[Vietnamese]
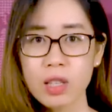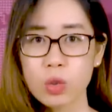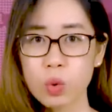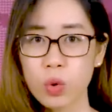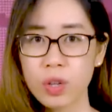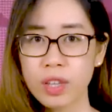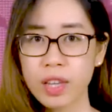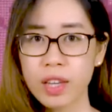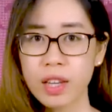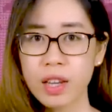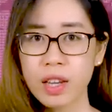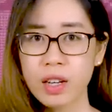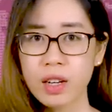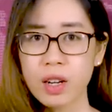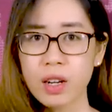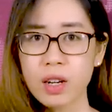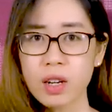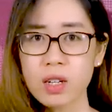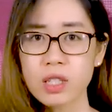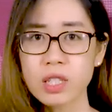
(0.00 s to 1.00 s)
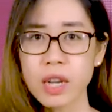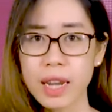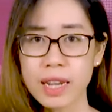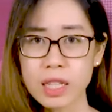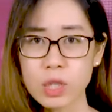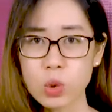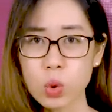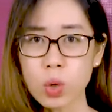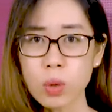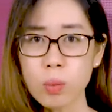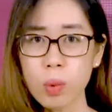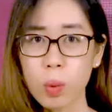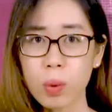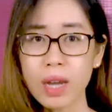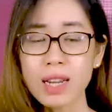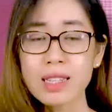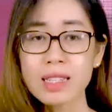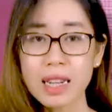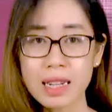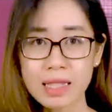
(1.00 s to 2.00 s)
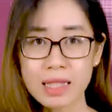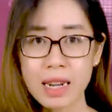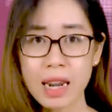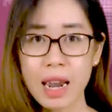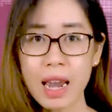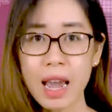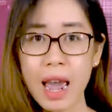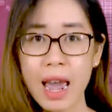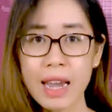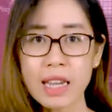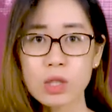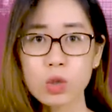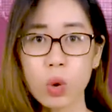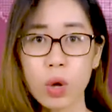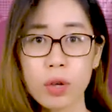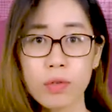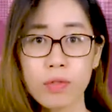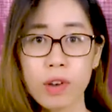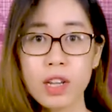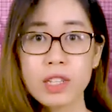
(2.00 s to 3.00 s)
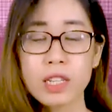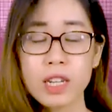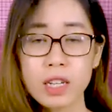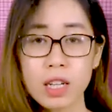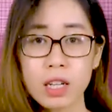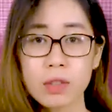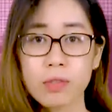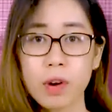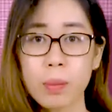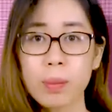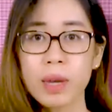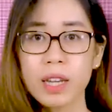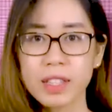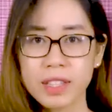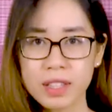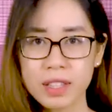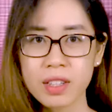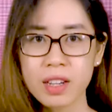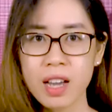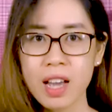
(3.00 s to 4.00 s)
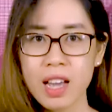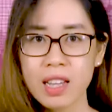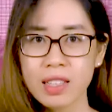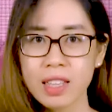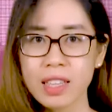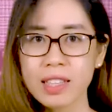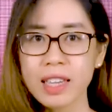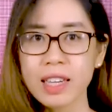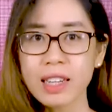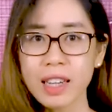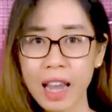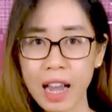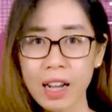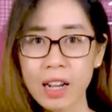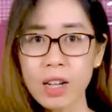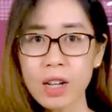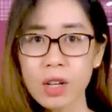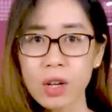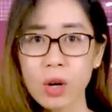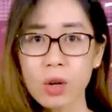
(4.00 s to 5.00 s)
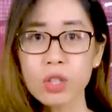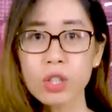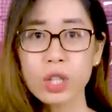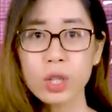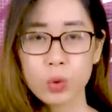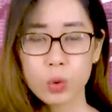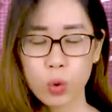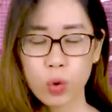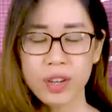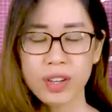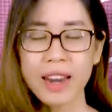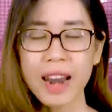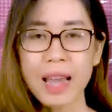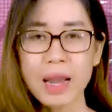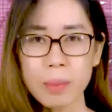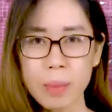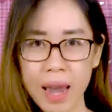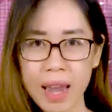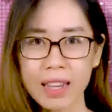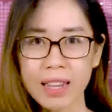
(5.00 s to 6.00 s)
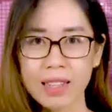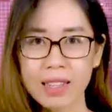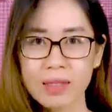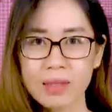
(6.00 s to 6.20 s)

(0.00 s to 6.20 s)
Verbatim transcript: Tuy nhiên, nó được sản xuất một cách sạch sẽ, an toàn vệ sinh thực phẩm hay chưa thì chắc hẳn còn nhiều chuyện đáng bàn.